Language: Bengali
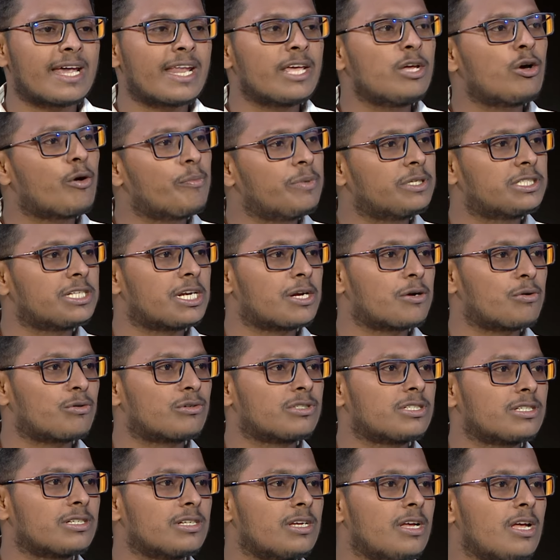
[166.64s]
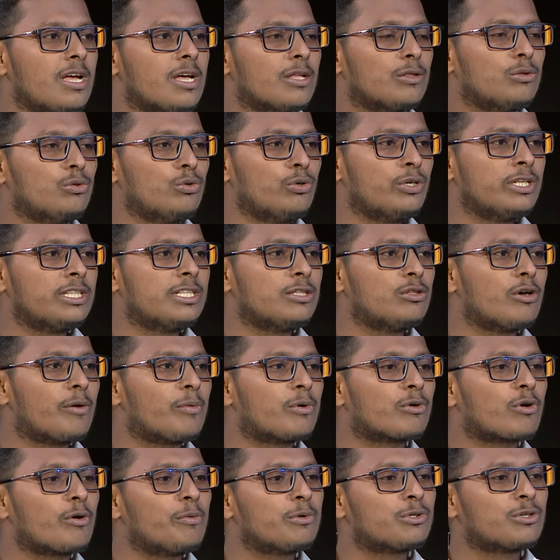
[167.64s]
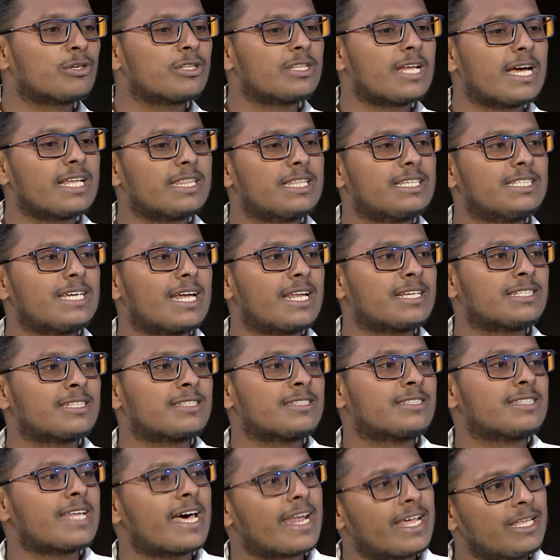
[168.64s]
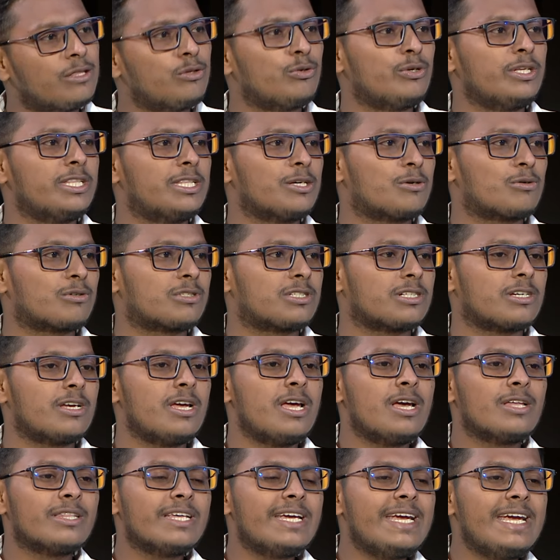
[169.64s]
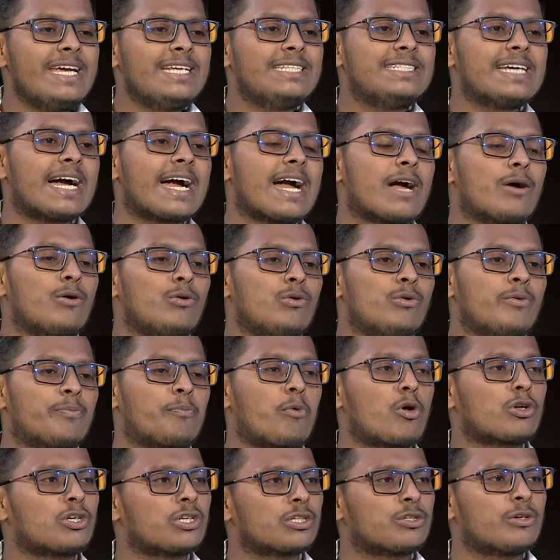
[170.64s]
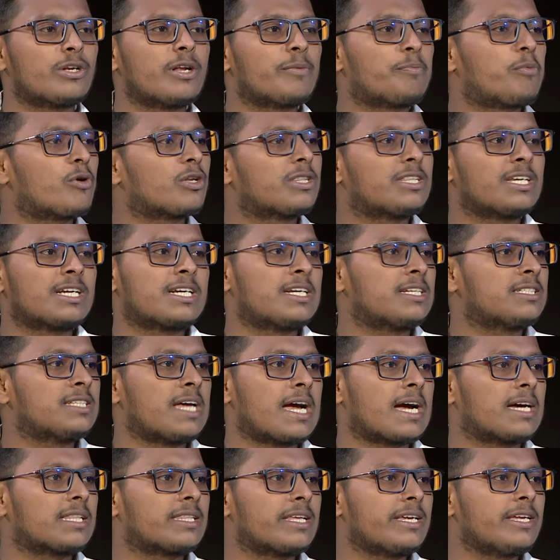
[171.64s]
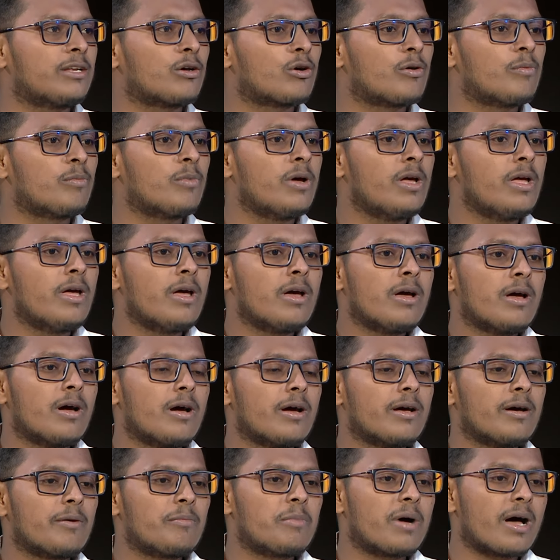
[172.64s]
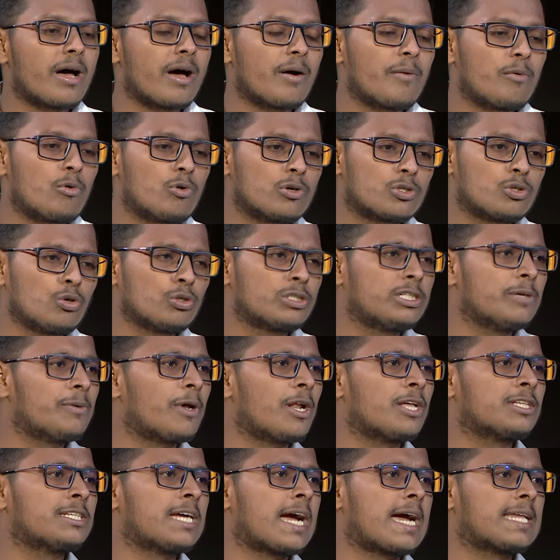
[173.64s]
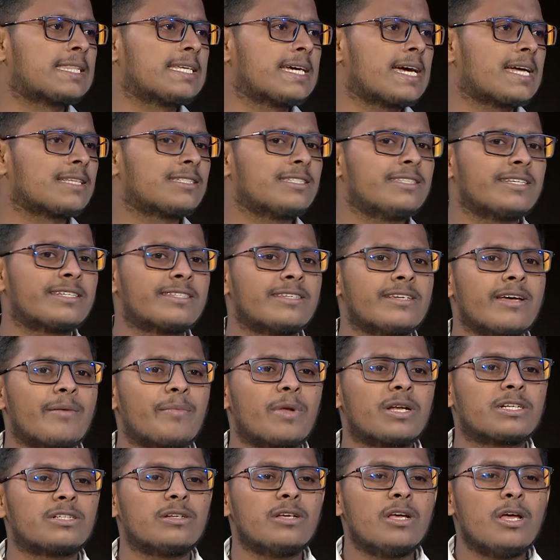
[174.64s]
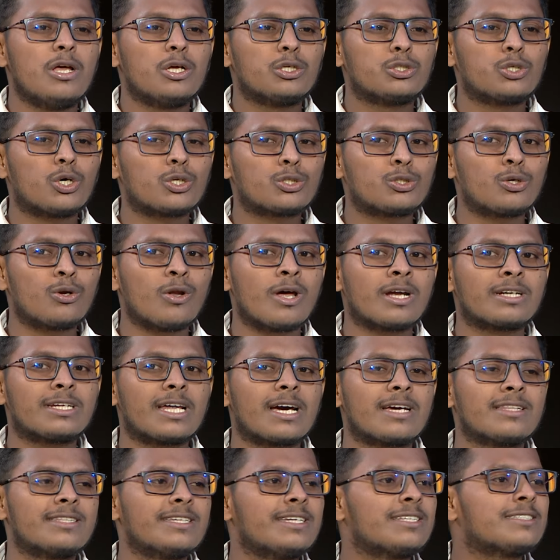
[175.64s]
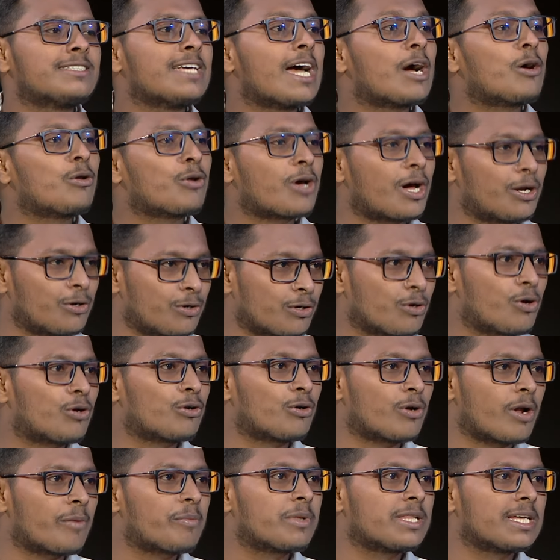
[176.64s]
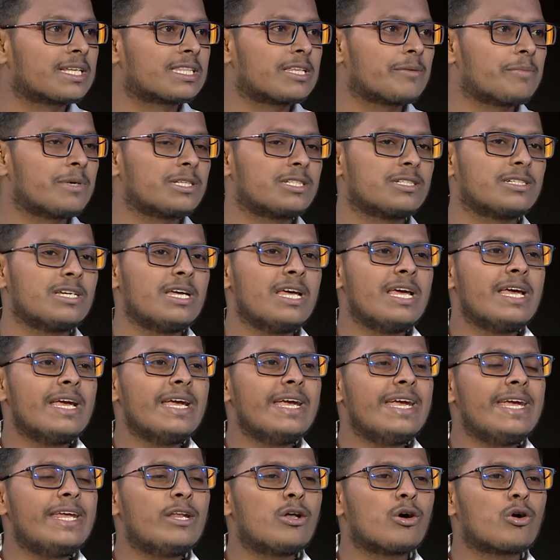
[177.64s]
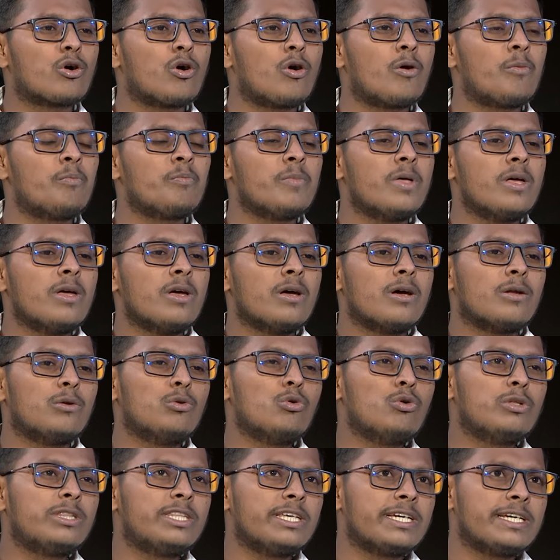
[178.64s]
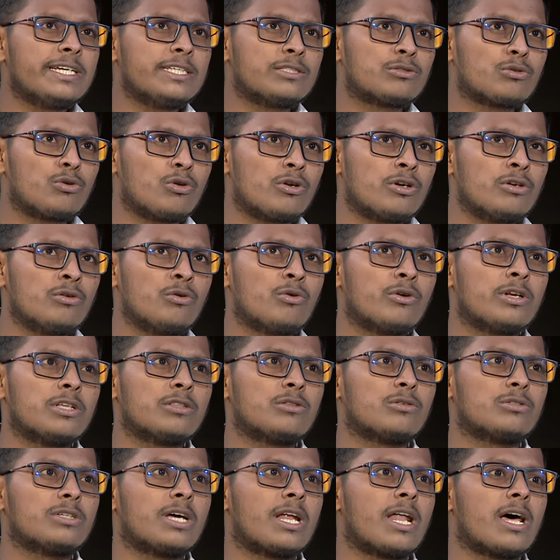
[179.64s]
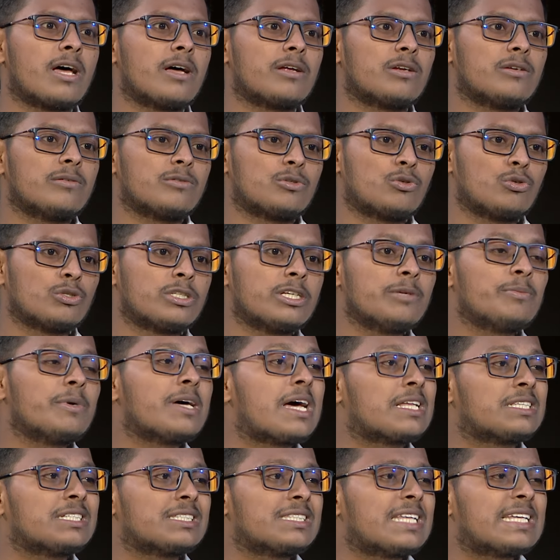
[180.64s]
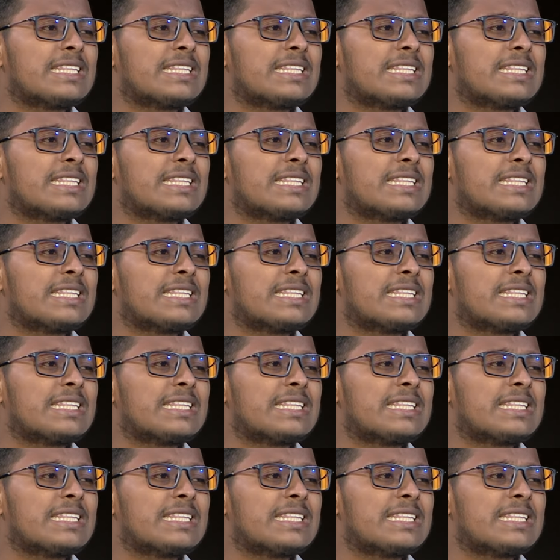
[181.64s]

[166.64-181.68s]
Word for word: তারাই অবিচার করছে দুর্নীতি দমন কমিশনের দায়িত্বে যারা আছে তারাই দুর্নীতি করছে এই জায়গাগুলো প্রশাসনের প্রত্যেকটা জায়গাতে এরকম বা সচিবালয় জায়গা থেকে আছে দেখছি আমরা সতেরো লাখ টাকা দিয়ে ছাগল কাণ্ডের ঘটনা আমরা দেখতে পেয়েছি এইরকম নৈতিক স্খলন গঠিত যারা সচিবে মানে আছে